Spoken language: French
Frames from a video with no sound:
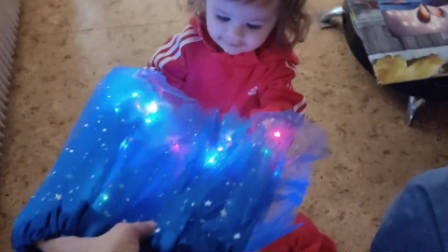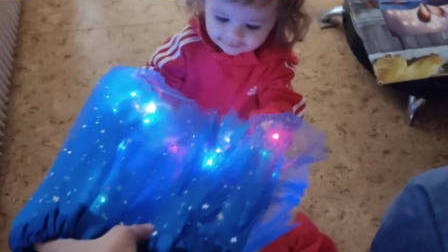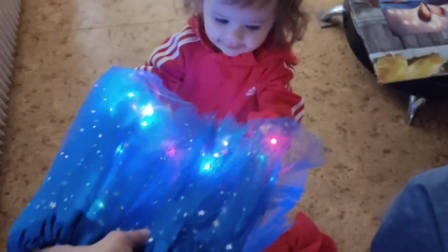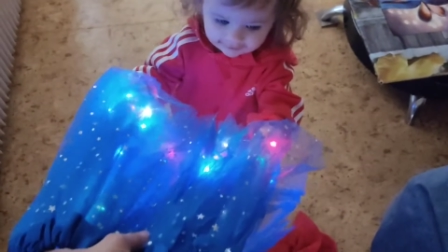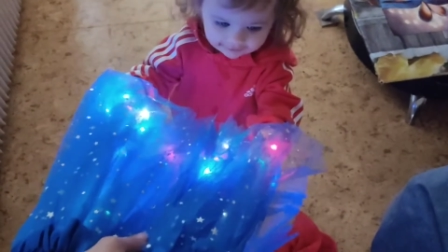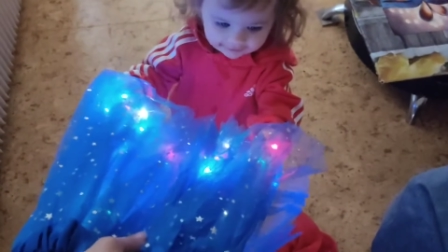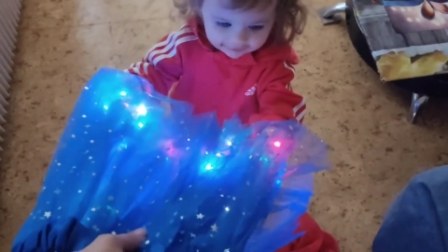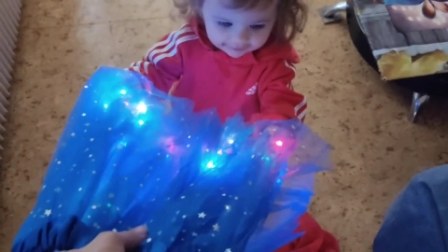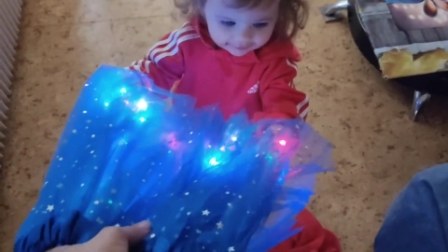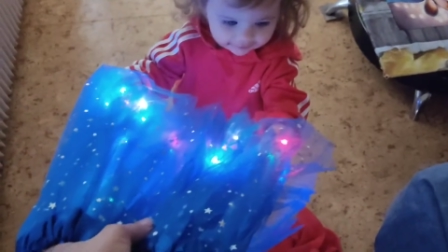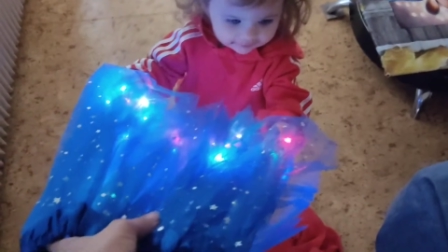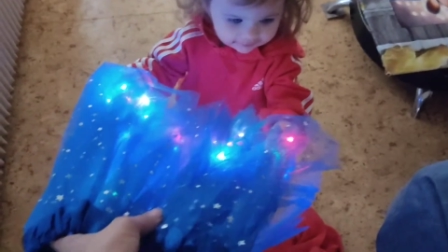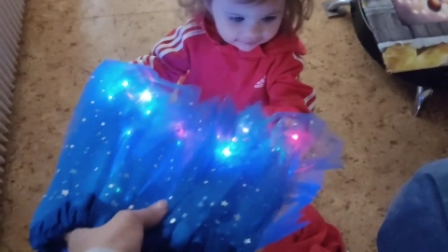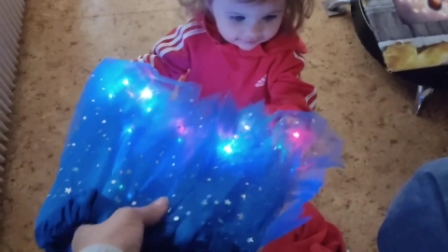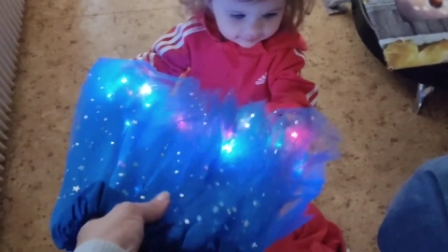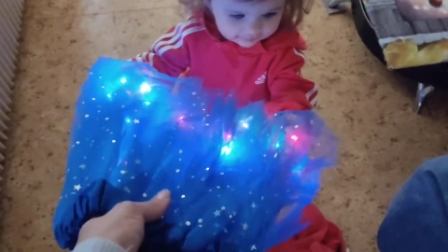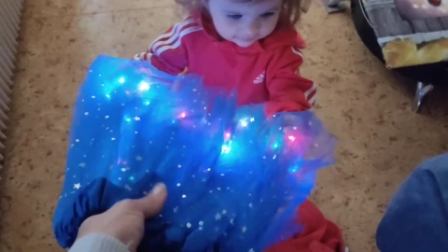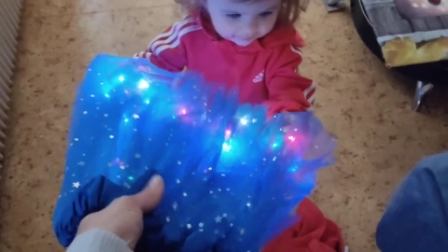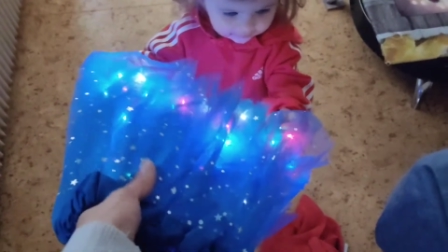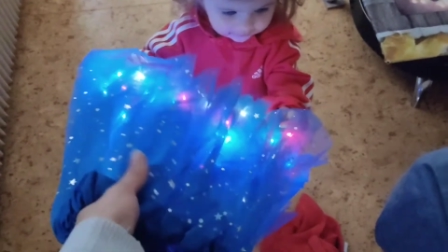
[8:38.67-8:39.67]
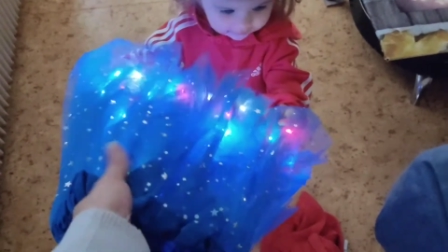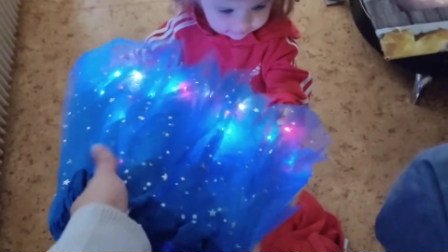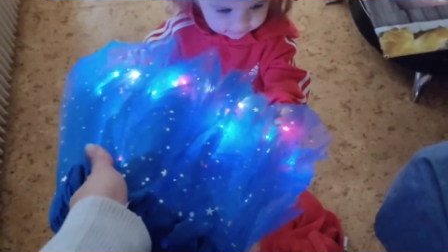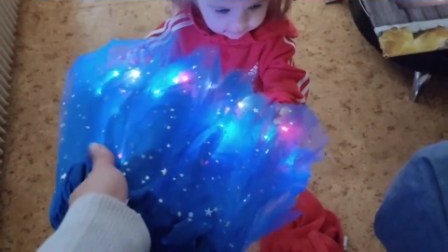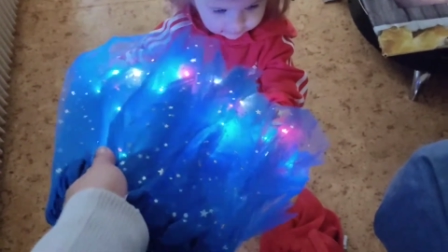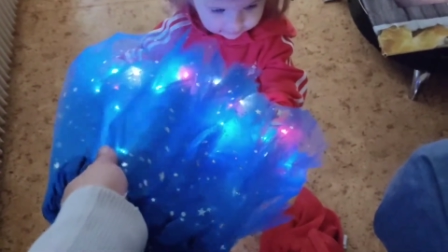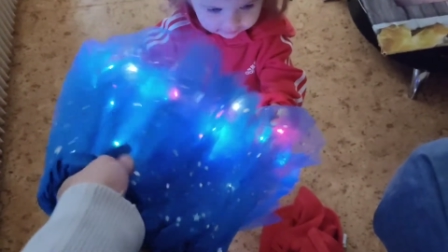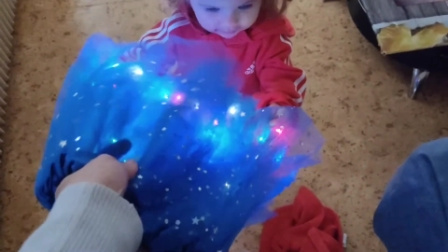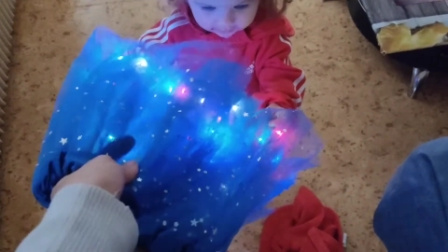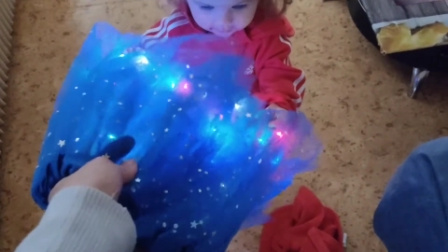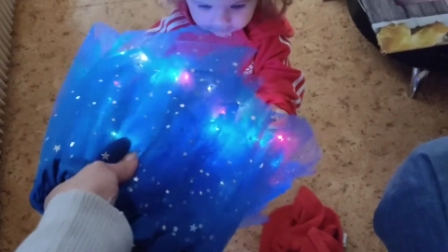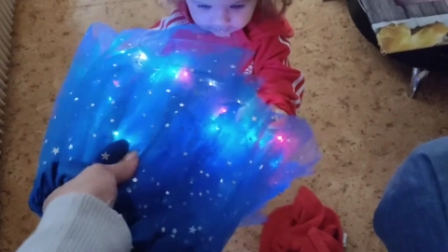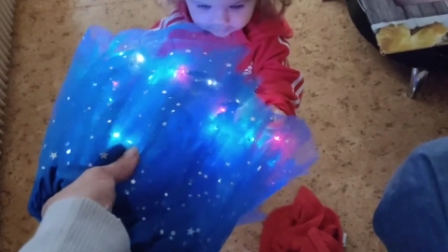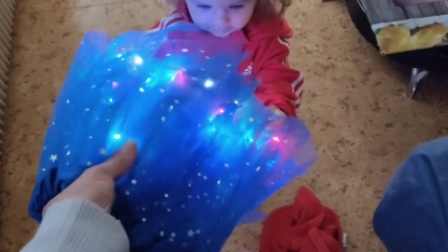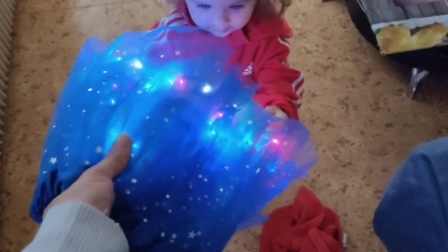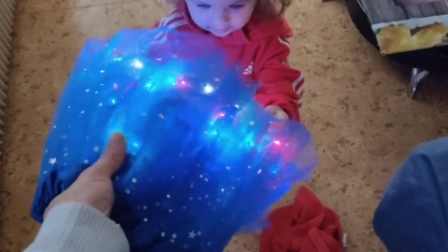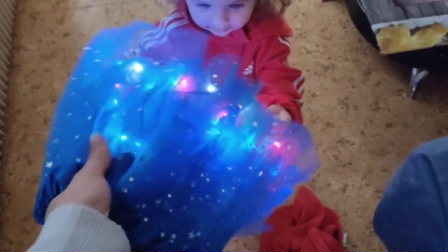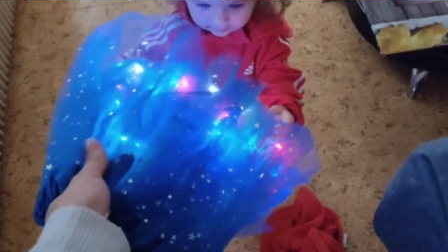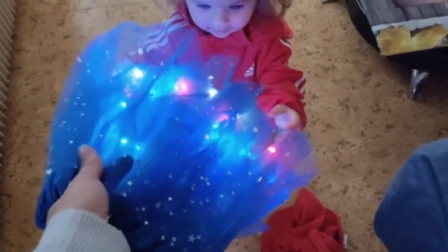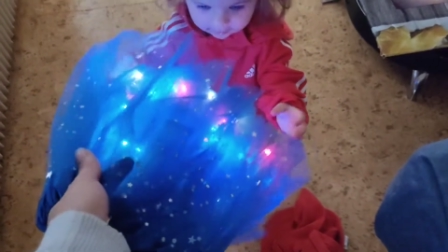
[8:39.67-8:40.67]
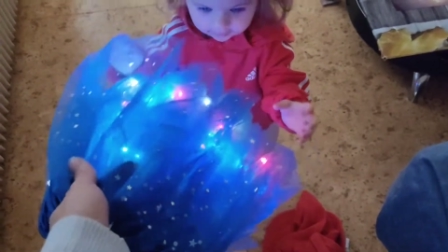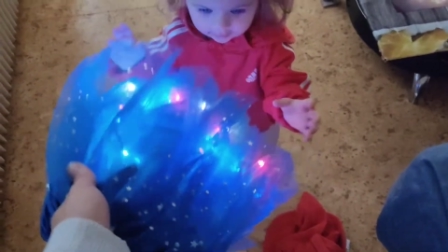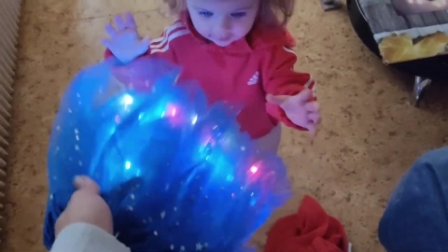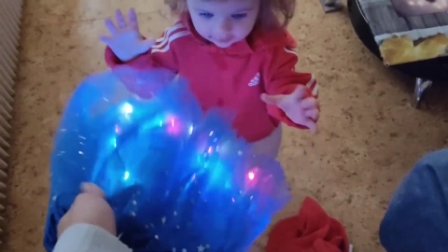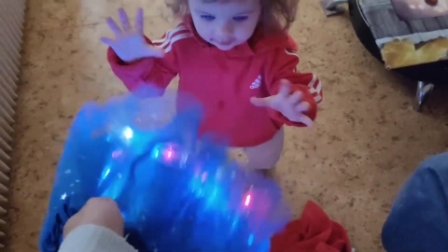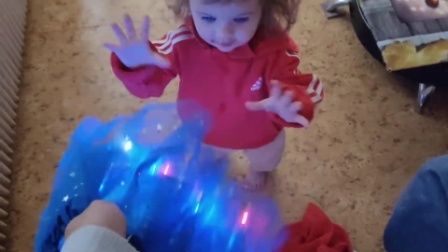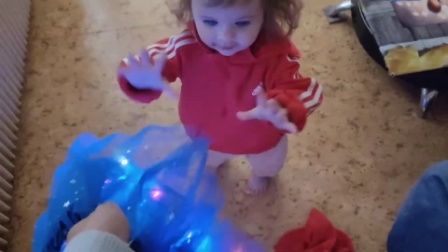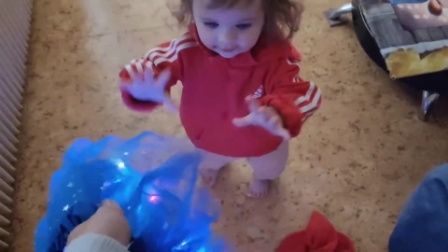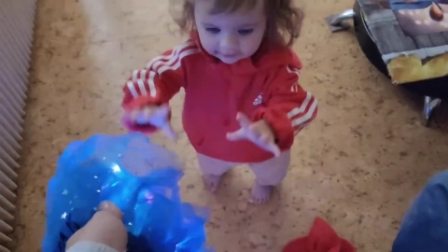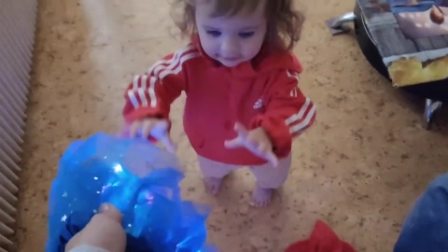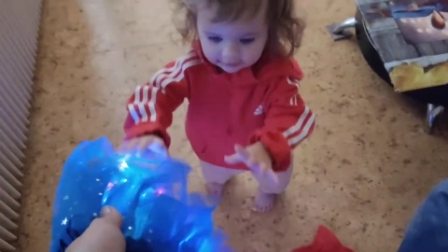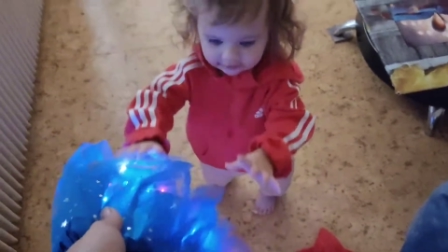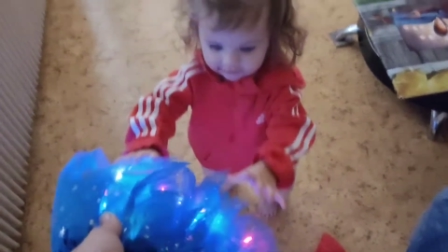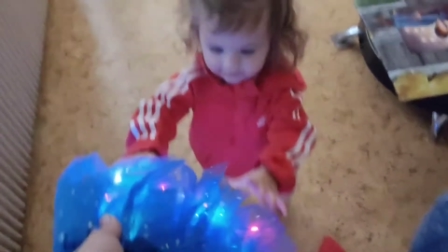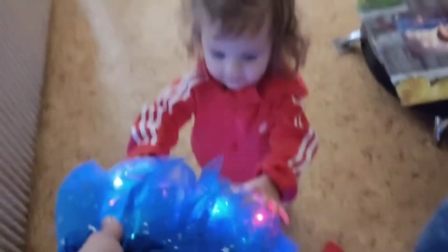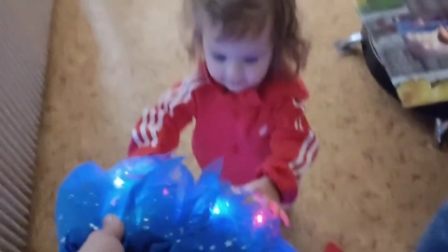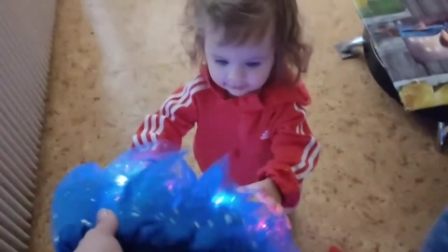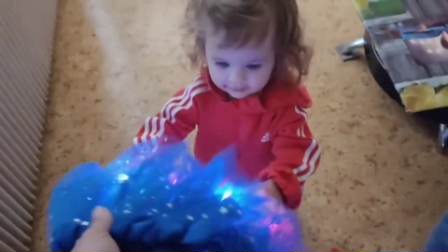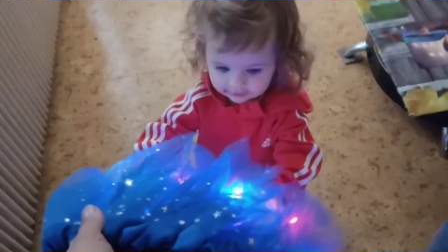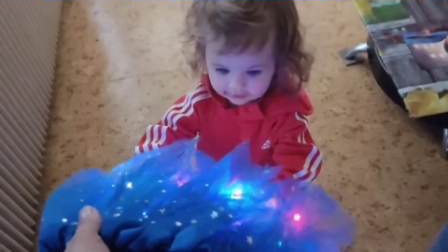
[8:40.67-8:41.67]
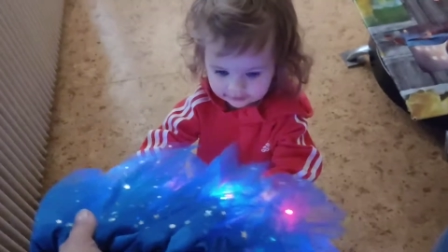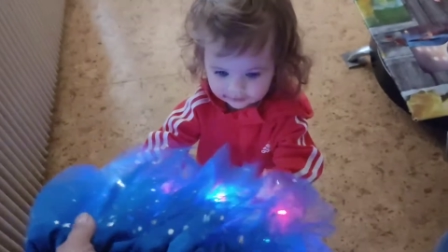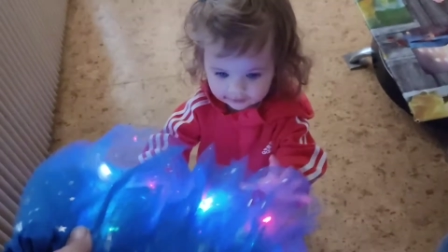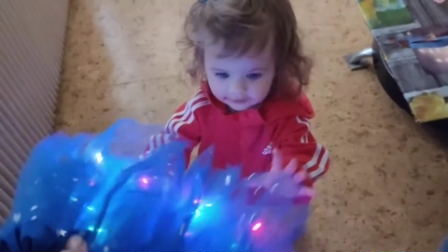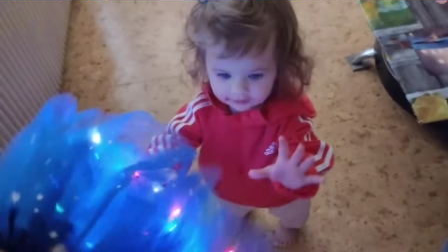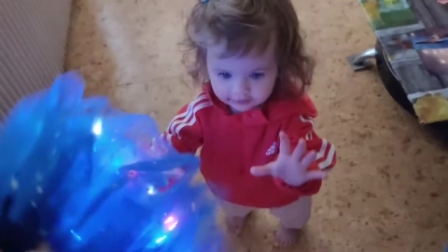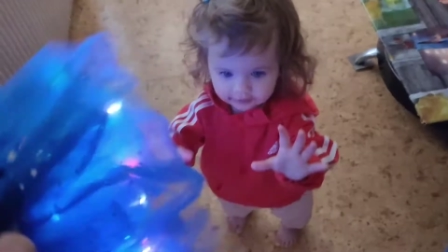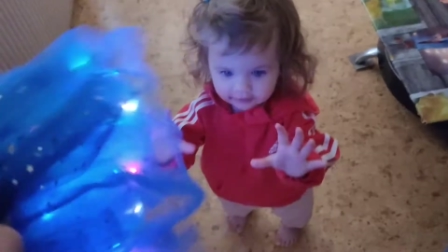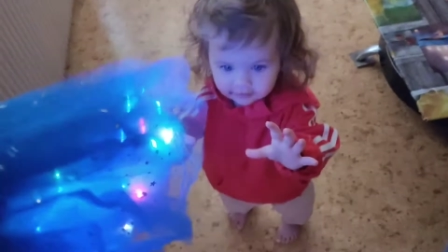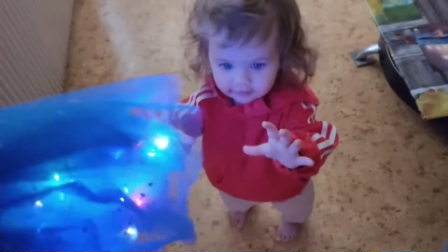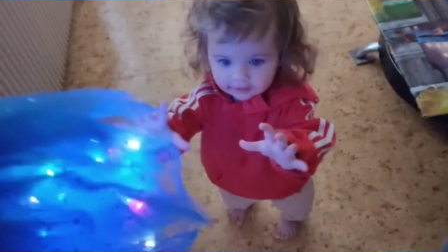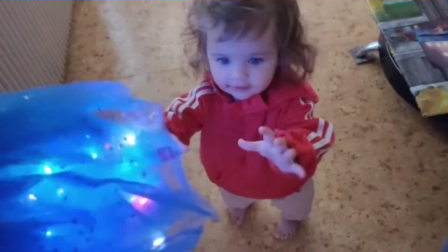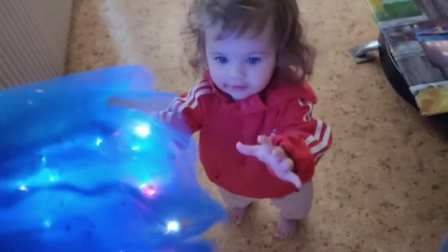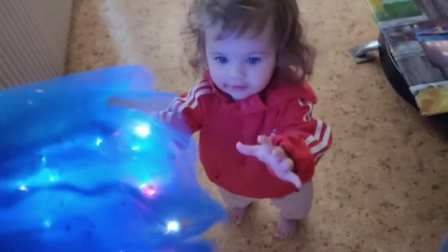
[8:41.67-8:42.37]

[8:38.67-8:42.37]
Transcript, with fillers: Parce que là, elle va me la démonter. On va lui essayer. Allez, on va